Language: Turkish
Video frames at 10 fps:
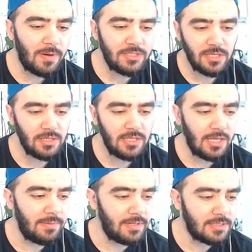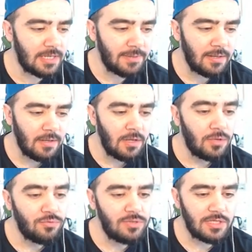başladık diyebiliriz ama
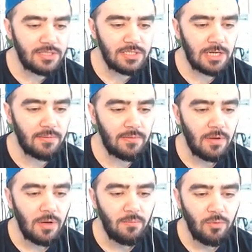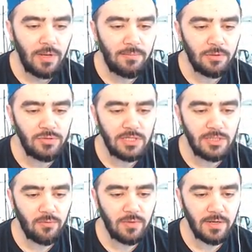düzelteceğiz daha Bu bölümde
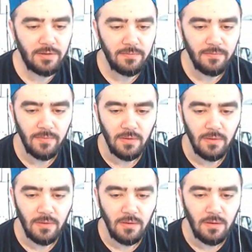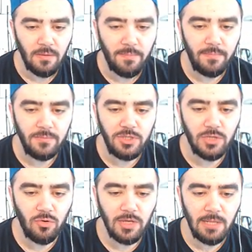düzelteceğim onlara.
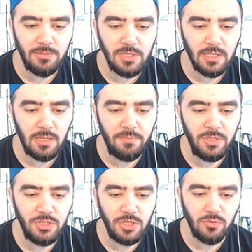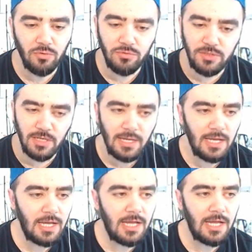Jeton gelmiş ne kadar? 1000 jeton
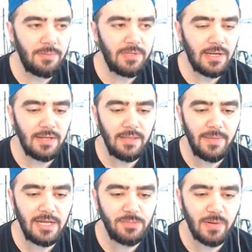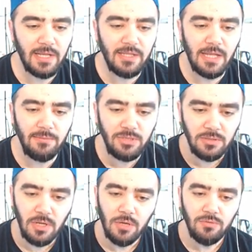güzel. Bir tane de beleş paket
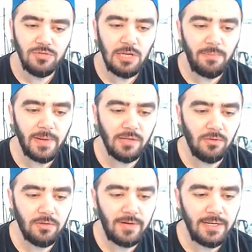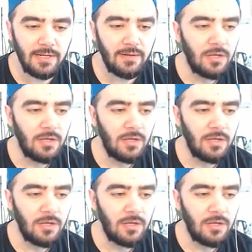gelmiş. Güzel bir paket oldu var ya.